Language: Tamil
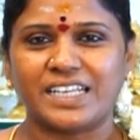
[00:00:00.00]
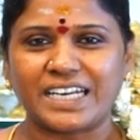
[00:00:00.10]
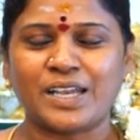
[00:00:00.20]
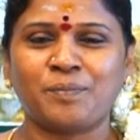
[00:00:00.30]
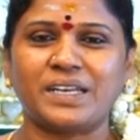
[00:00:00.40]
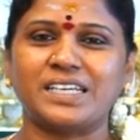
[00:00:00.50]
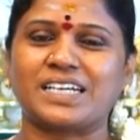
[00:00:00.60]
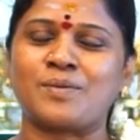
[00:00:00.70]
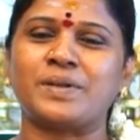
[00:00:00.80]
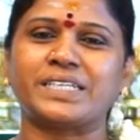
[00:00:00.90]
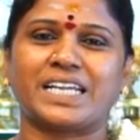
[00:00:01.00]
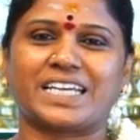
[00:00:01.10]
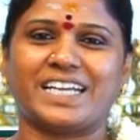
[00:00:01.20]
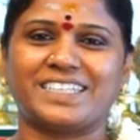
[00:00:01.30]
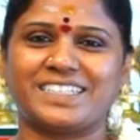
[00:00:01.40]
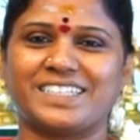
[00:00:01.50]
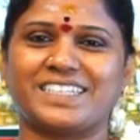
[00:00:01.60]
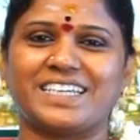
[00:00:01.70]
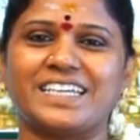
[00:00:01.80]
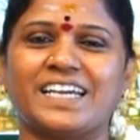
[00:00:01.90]
நிறைய பேர் கமெண்ட்டில்
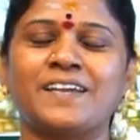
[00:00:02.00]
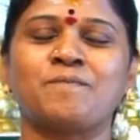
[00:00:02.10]
கேட்டுட்ருக்கீங்க